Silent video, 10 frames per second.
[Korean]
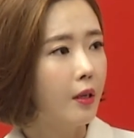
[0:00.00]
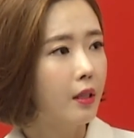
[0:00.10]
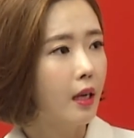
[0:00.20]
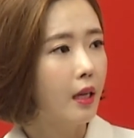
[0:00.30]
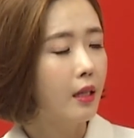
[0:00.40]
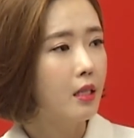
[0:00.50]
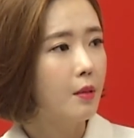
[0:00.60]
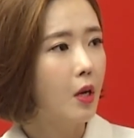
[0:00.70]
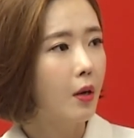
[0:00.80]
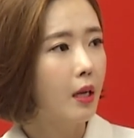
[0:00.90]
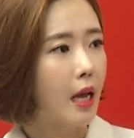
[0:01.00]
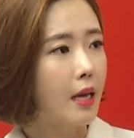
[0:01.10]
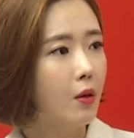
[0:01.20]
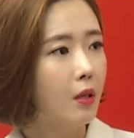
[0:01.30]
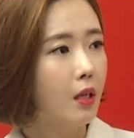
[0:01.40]
일단 12월에
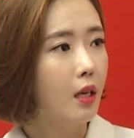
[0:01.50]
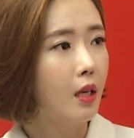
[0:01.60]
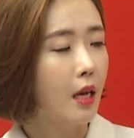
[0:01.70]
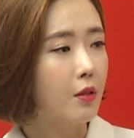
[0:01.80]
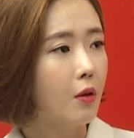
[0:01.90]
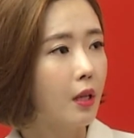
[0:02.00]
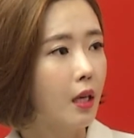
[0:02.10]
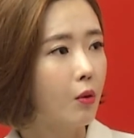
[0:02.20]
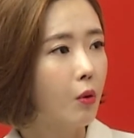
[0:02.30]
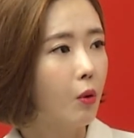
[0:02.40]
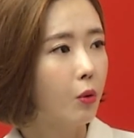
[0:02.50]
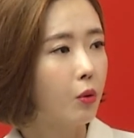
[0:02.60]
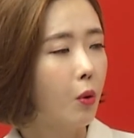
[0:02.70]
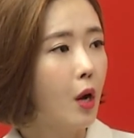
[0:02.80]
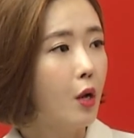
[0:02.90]
대선이 예정돼 있고
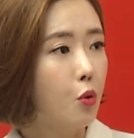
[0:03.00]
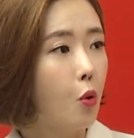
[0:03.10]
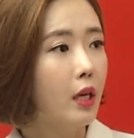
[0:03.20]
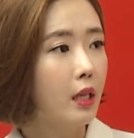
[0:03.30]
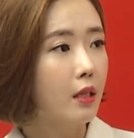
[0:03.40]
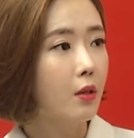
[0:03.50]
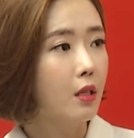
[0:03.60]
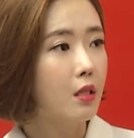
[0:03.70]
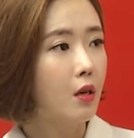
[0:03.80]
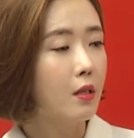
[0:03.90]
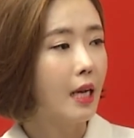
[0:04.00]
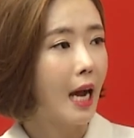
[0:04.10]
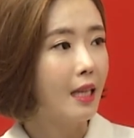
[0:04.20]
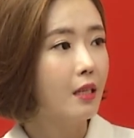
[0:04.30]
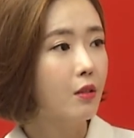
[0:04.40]
또 조기 대선이 치러질
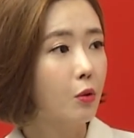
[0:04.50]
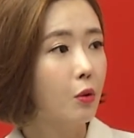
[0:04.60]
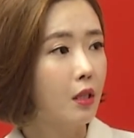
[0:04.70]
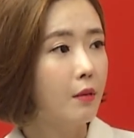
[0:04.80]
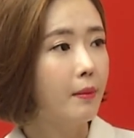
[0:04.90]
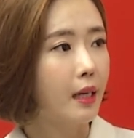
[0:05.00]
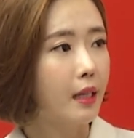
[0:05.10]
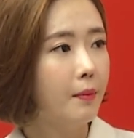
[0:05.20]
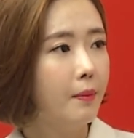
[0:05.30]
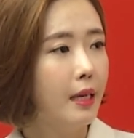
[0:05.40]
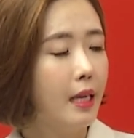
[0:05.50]
가능성도 있는 만큼